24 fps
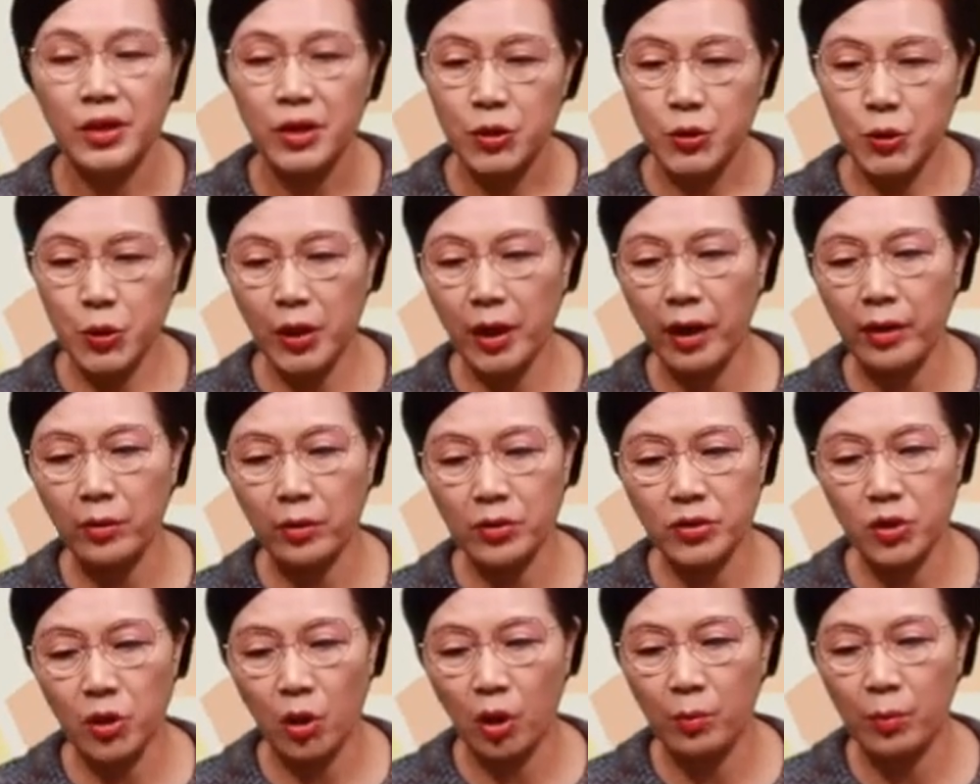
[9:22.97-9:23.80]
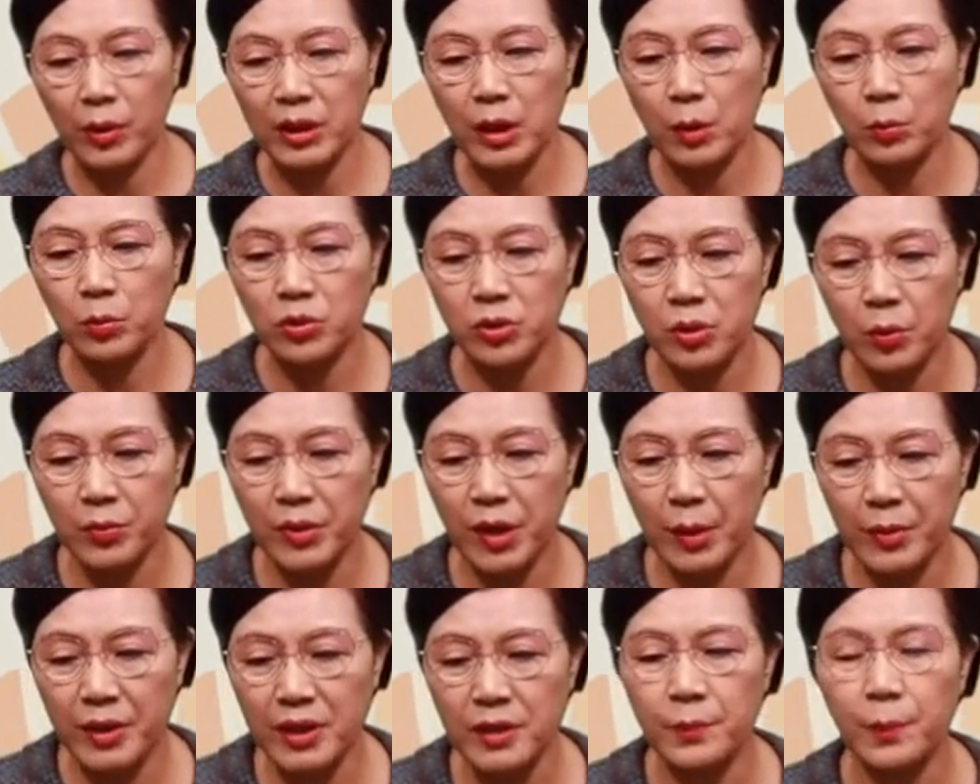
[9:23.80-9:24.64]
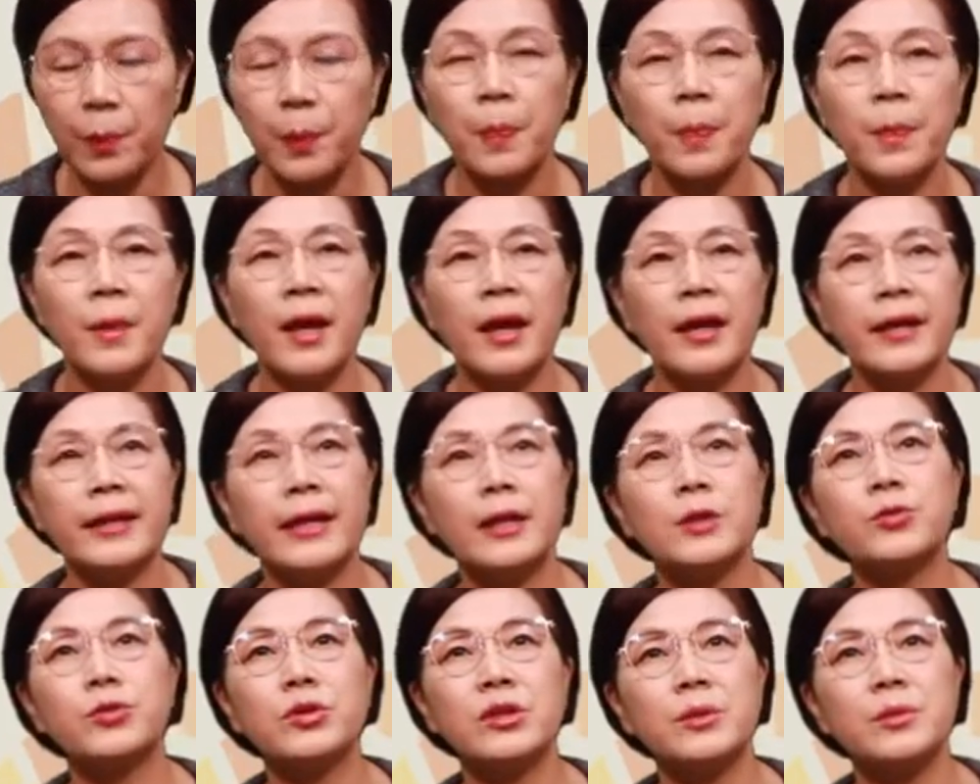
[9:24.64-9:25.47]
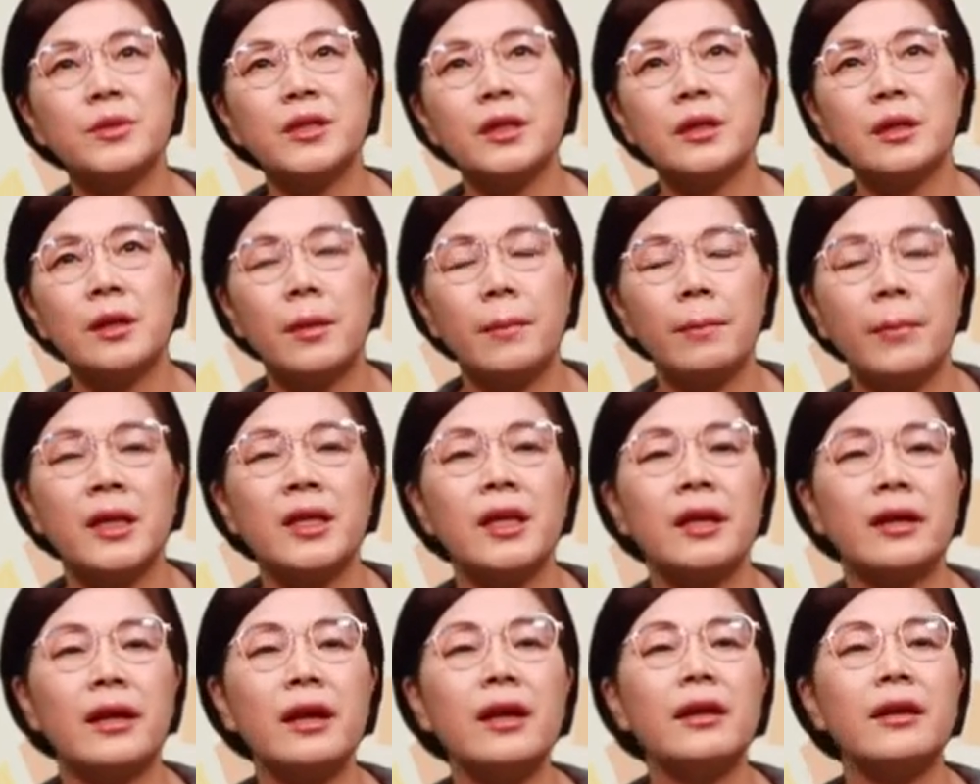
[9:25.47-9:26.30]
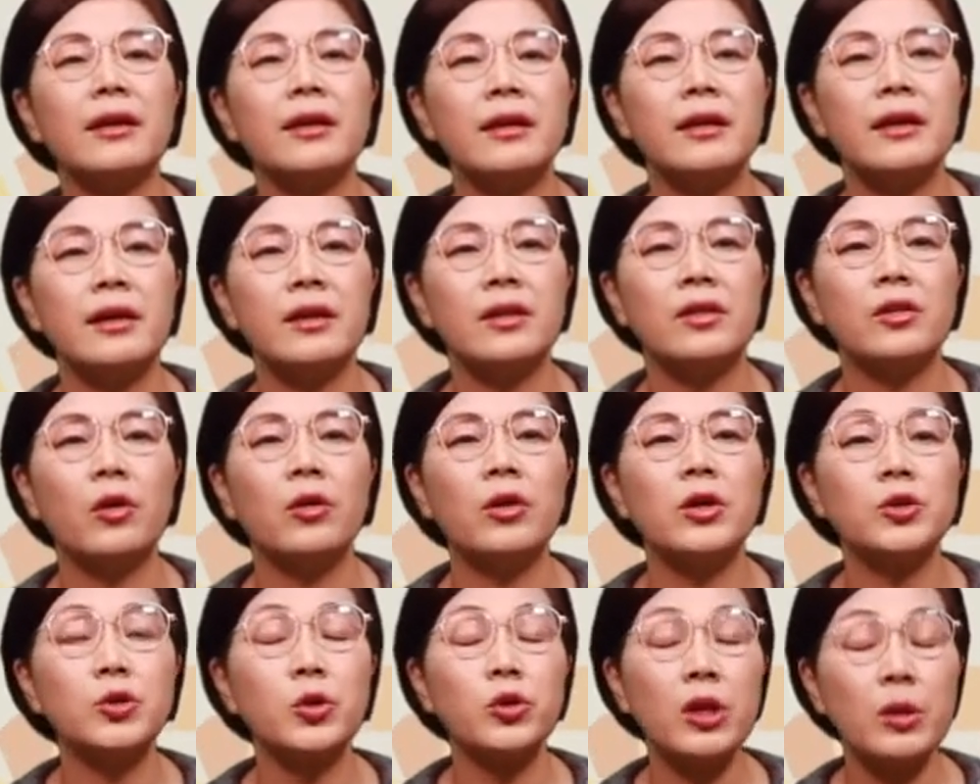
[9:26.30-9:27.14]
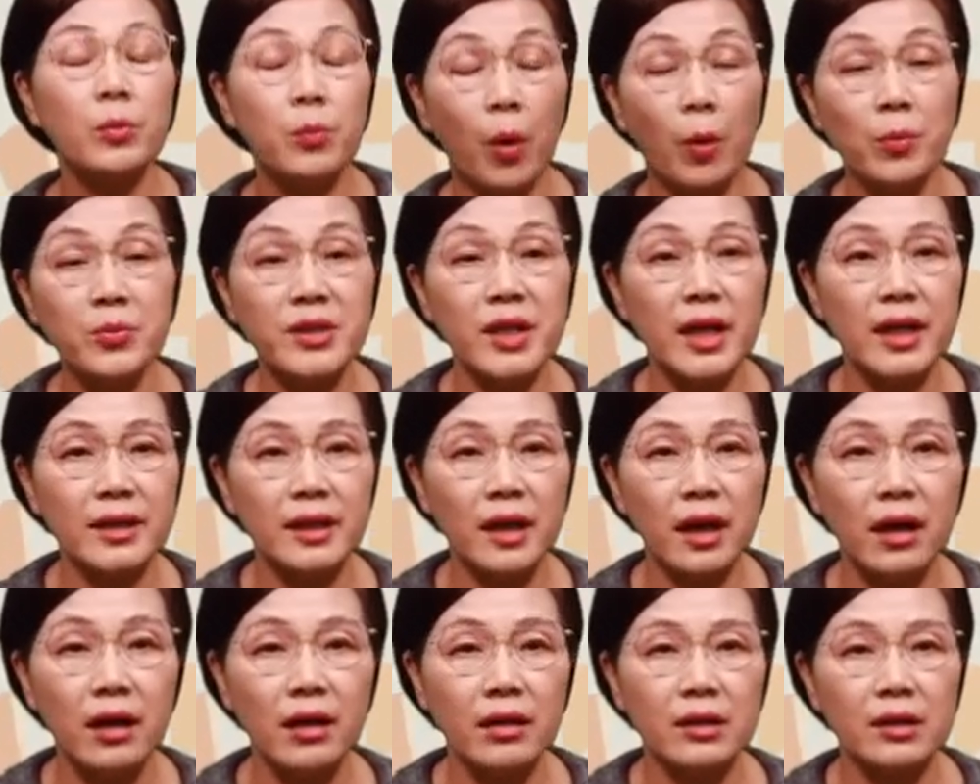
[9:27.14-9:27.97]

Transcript: 죄라는 것은 얼마나 무섭냐면은 예수님이 만약에 너희 손이 범죄하냐?